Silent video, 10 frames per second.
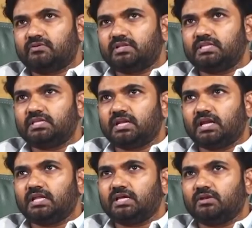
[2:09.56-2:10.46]
తర్వాత ఈ
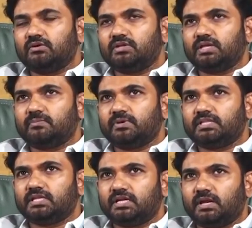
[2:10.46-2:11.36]
రన్నింగ్లో
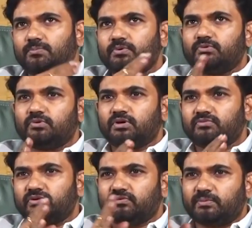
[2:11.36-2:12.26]
ఏమయ్యేదంటే అప్పుడు ట్వంటీ
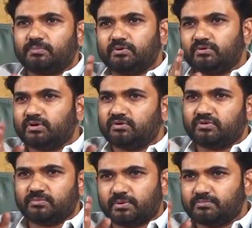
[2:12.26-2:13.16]
ఫైవ్ అప్పుడో ట్వంటీ
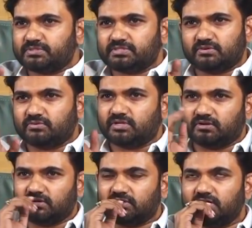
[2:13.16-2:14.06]
ఫైవ్ పంపిస్తూ
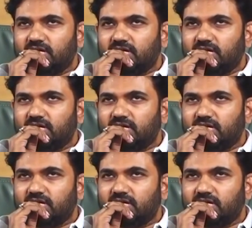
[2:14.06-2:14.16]
ఉంటారు